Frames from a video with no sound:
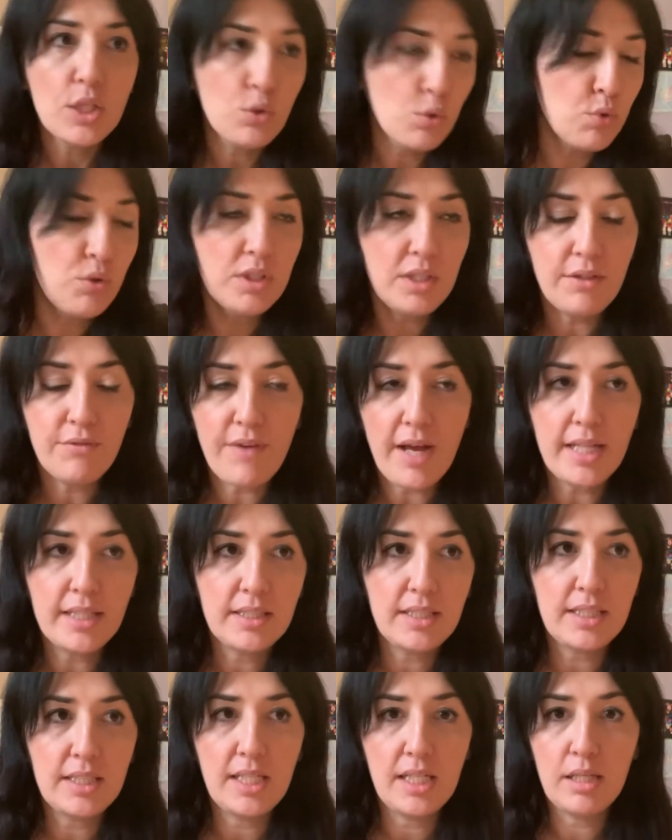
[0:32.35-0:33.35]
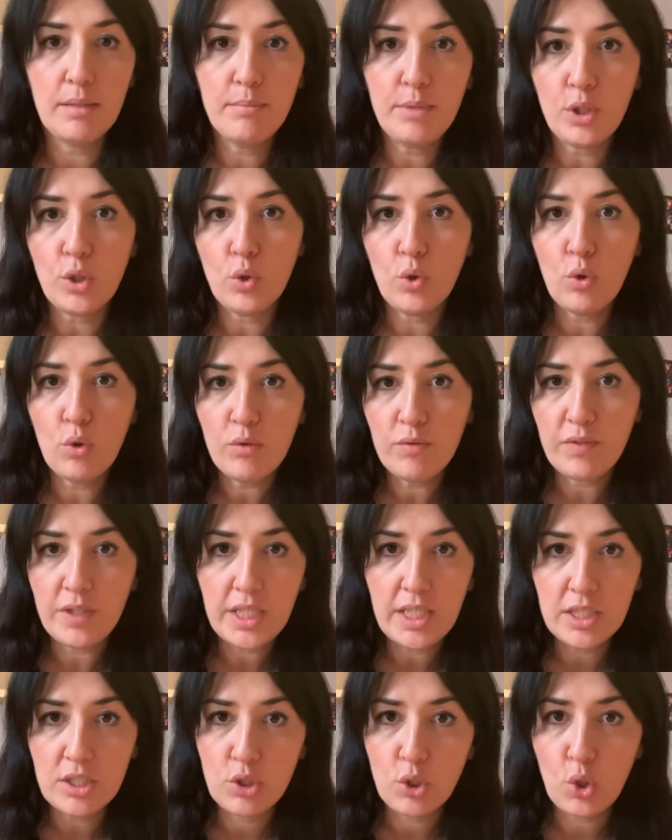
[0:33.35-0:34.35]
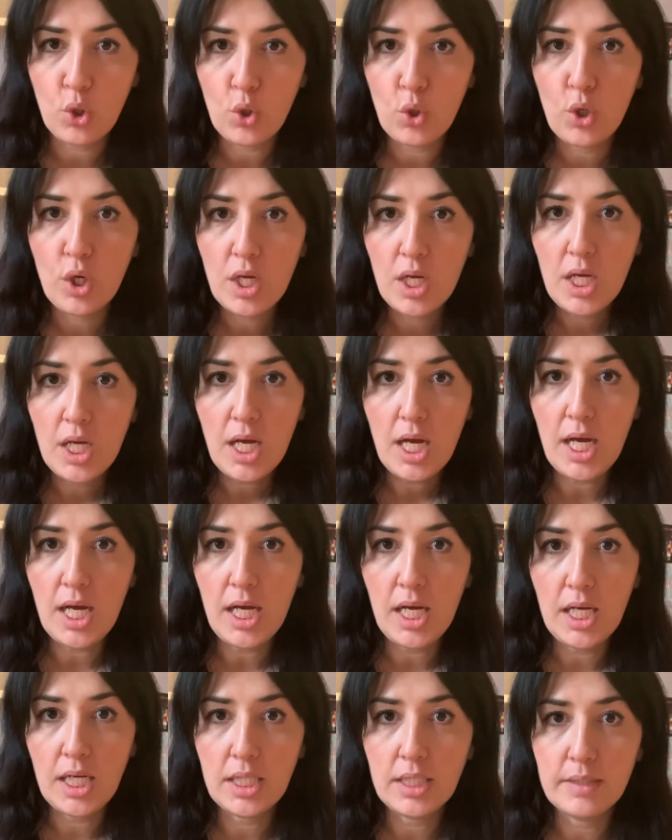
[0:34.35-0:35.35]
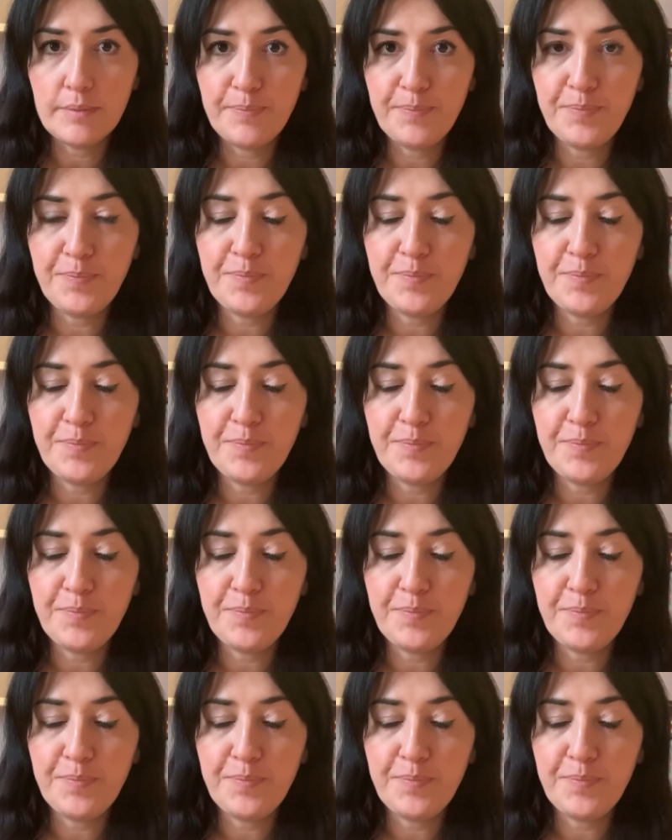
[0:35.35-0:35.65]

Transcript: tutti i difetti del mio viso, eh,